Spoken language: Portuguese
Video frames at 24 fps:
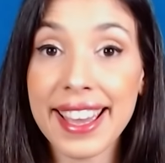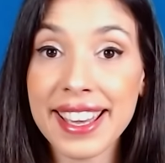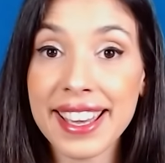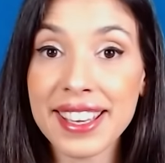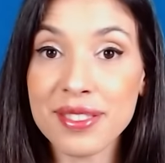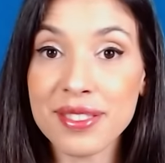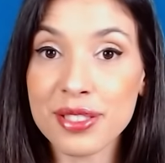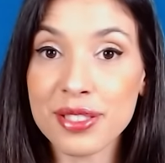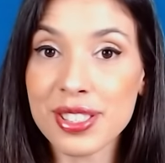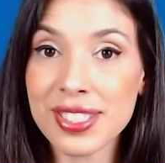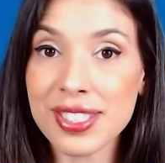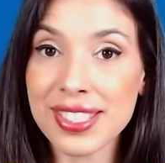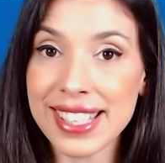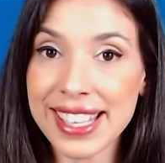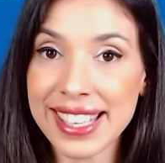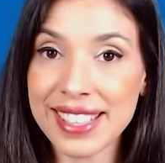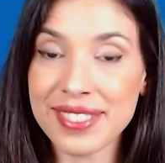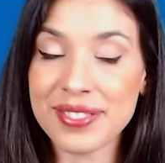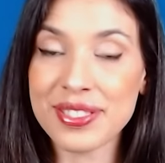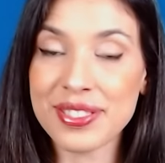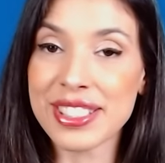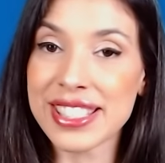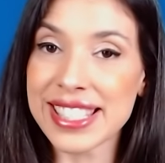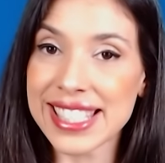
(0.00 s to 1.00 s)
Ei,
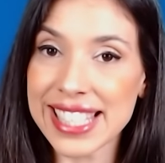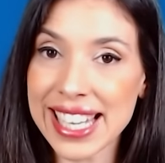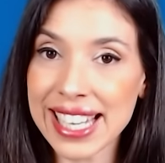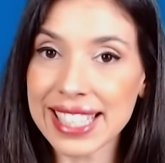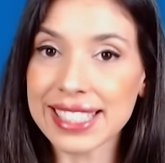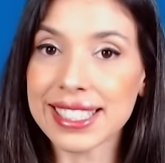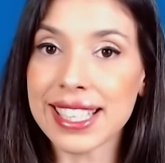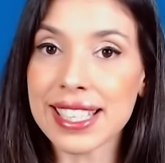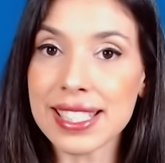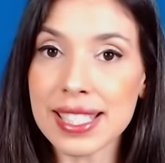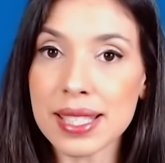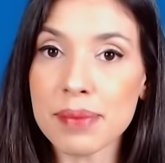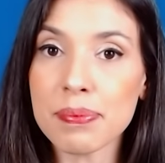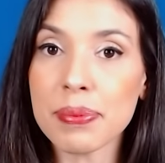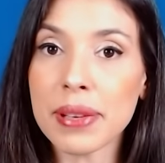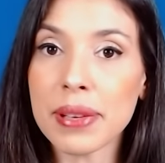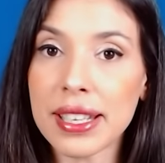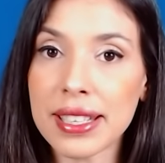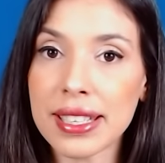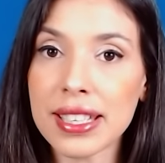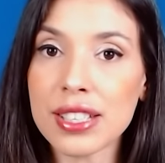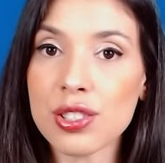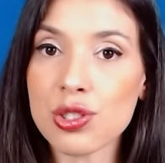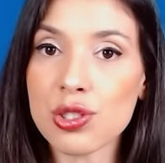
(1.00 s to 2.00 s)
você, você que está se
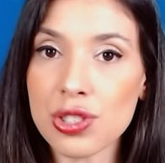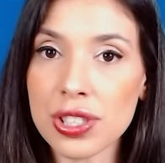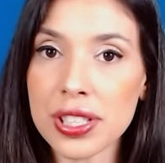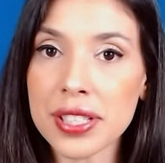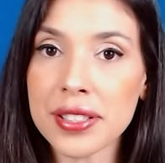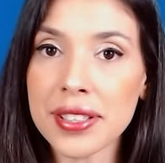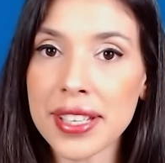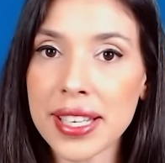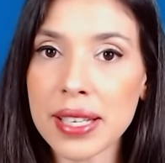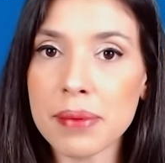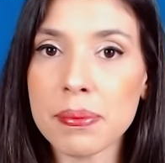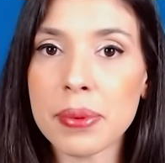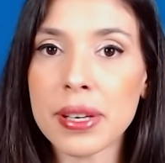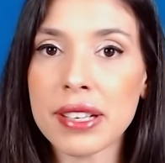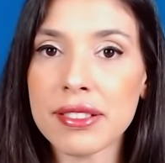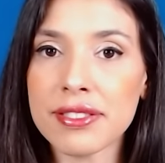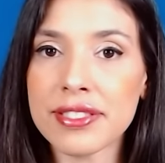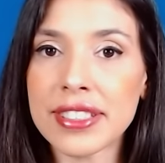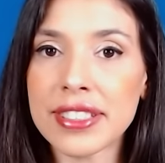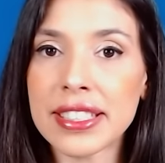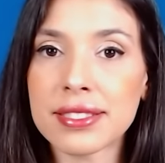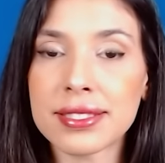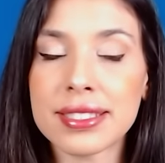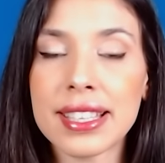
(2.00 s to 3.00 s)
planejando aí
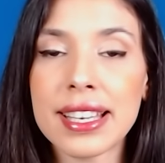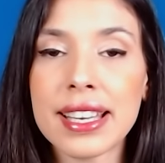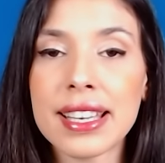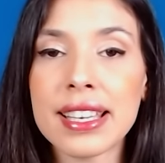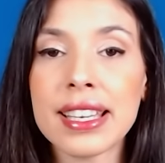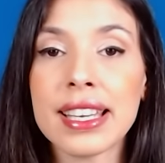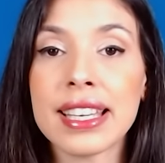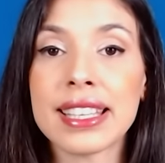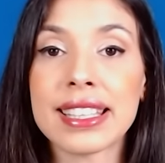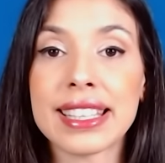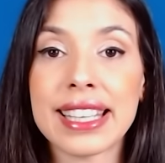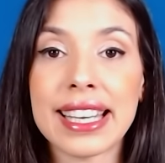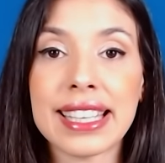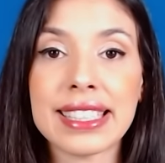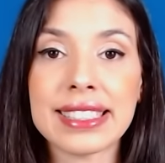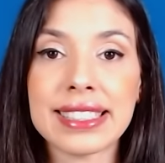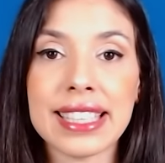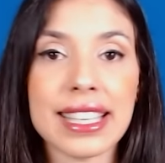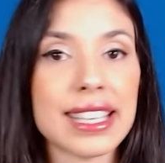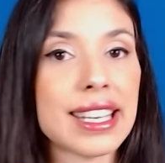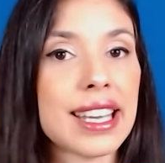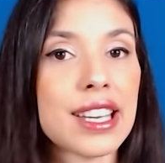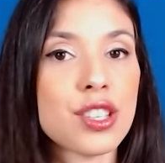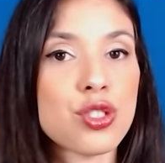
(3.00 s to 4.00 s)
para vender na
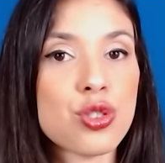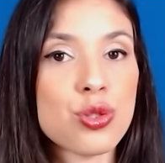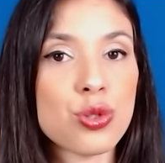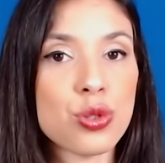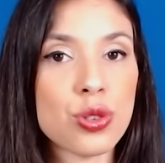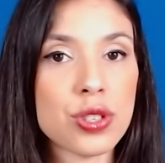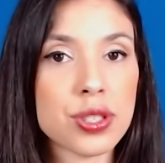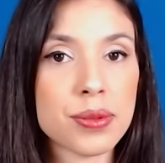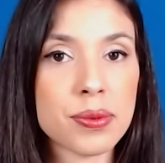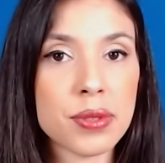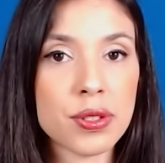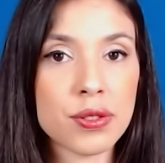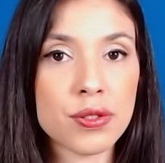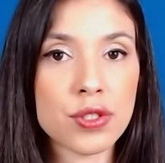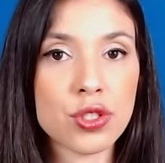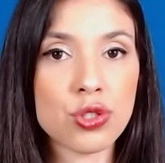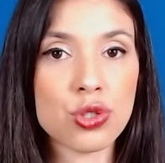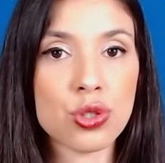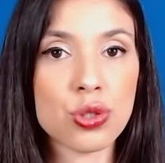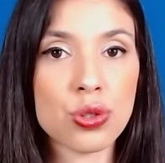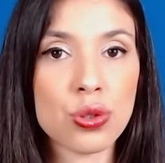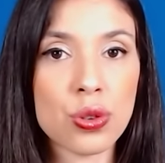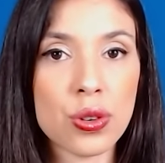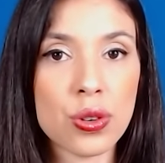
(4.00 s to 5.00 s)
internet em
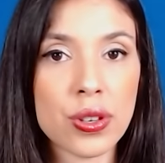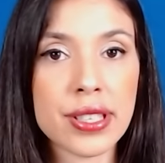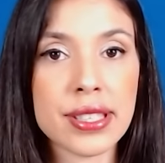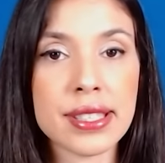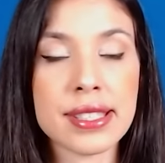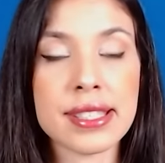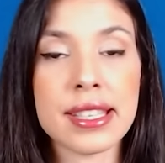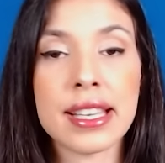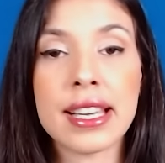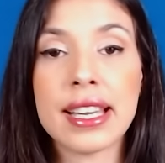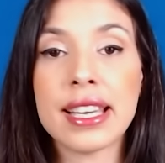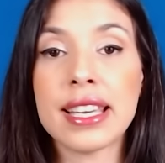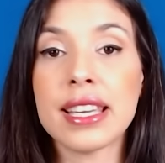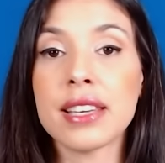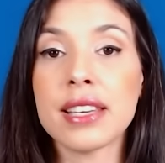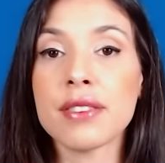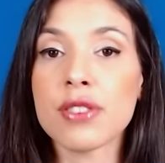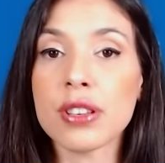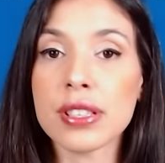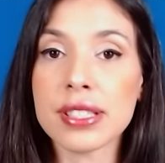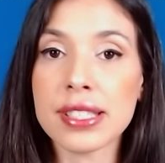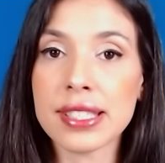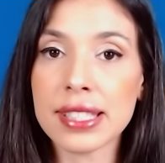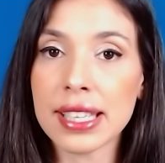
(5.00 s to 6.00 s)
2022 e
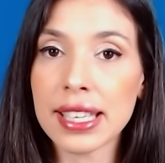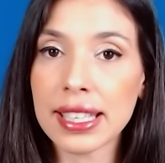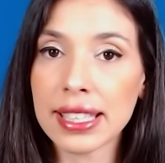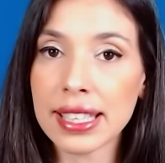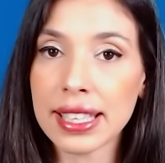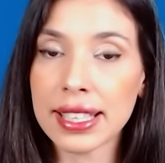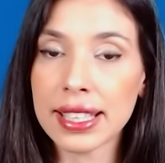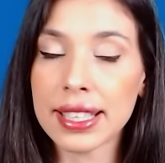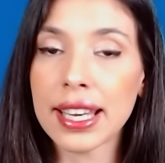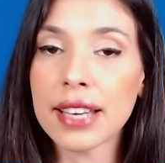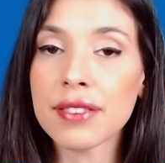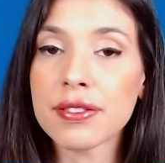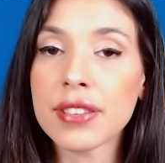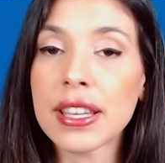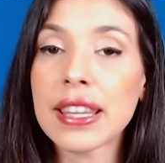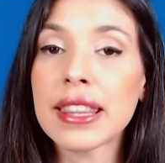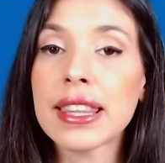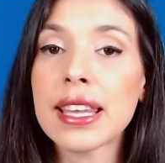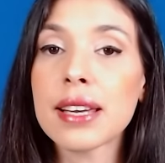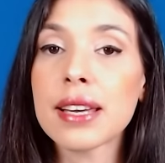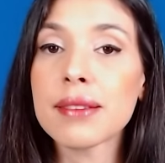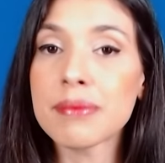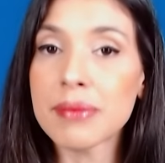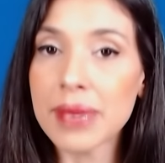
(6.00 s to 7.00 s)
você que quer
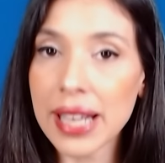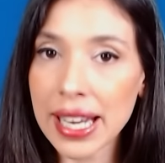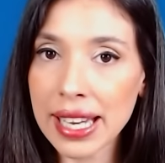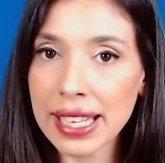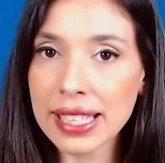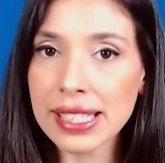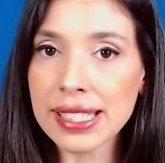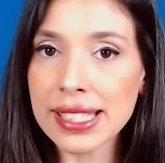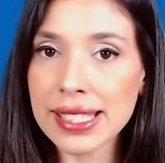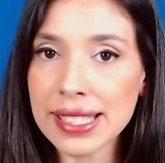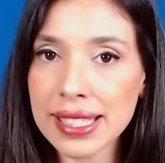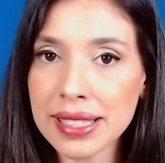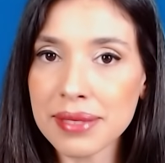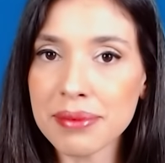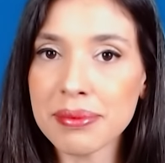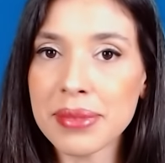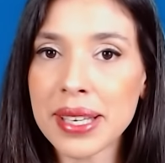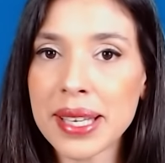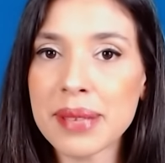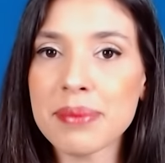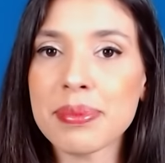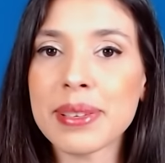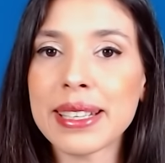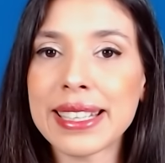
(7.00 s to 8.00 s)
vender mais
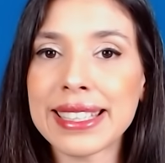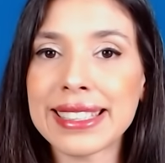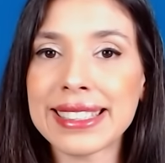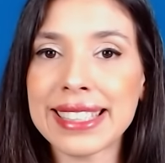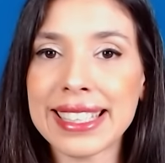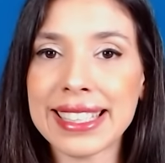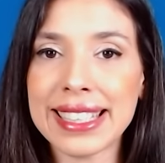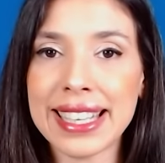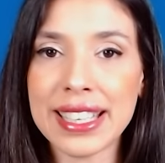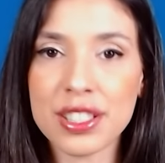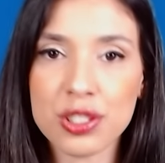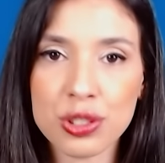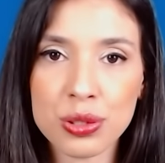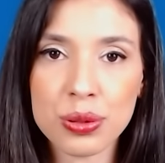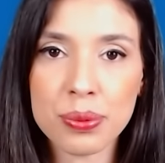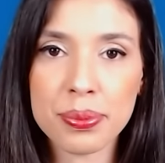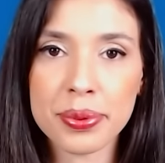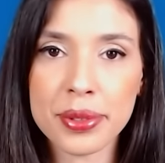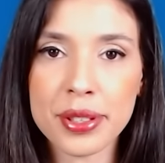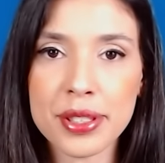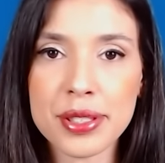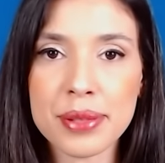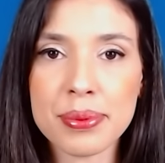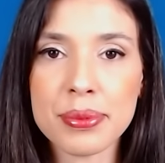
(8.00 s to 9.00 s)
também pela internet no
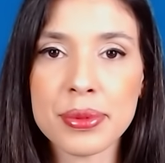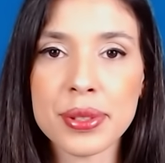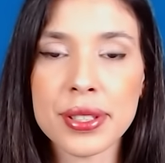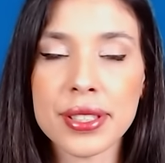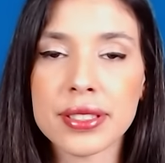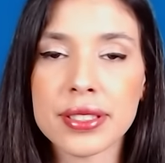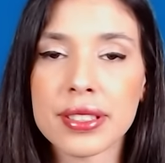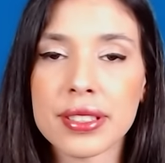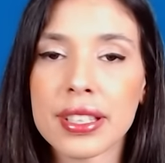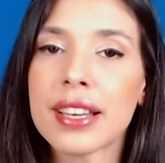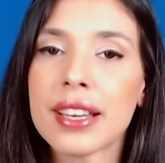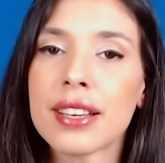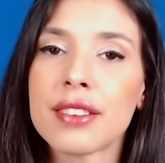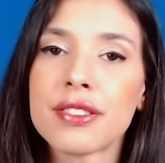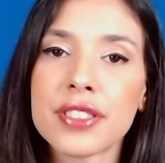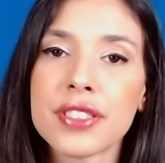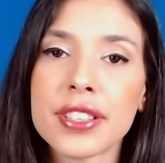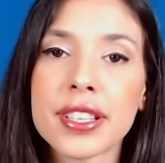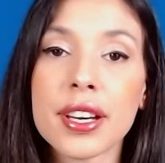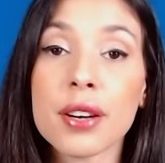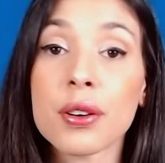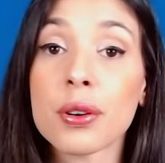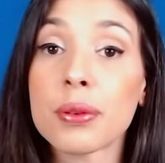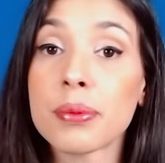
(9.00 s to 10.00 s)
próximo ano,
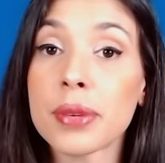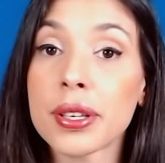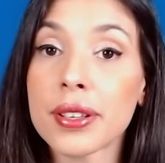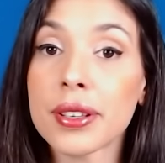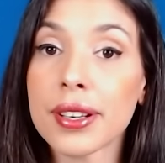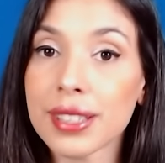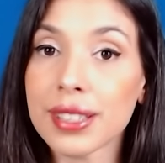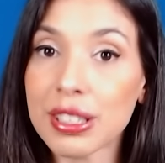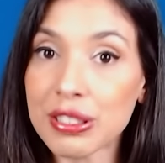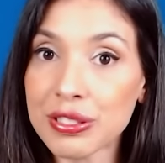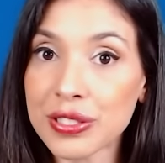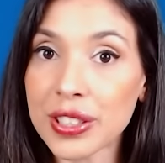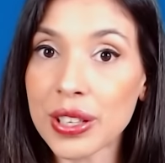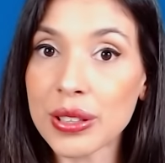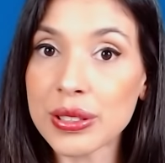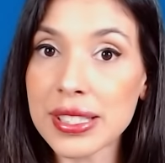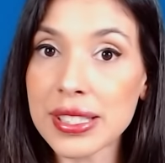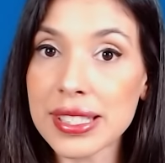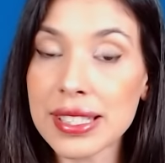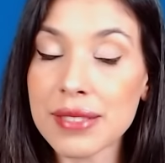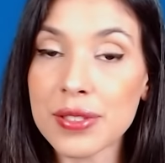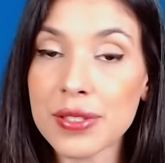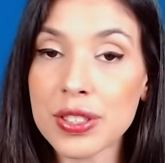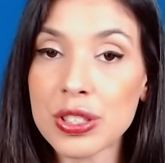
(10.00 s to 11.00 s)
fica comigo até o final
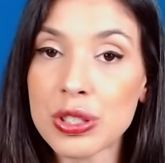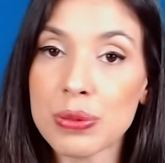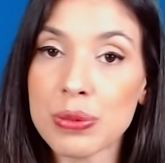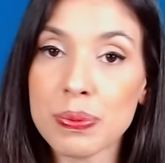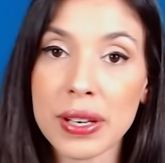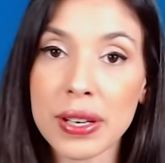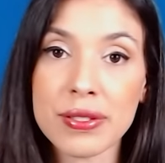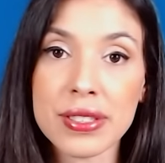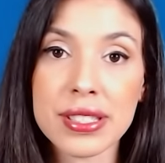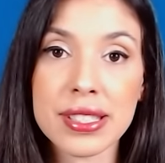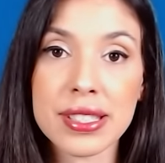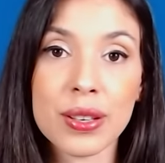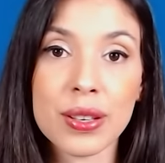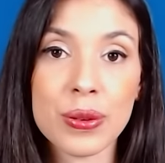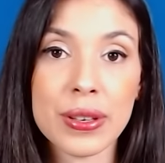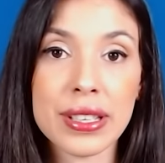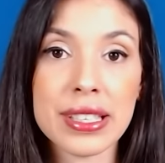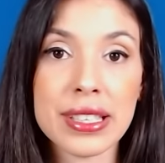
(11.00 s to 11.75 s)
desse vídeo para você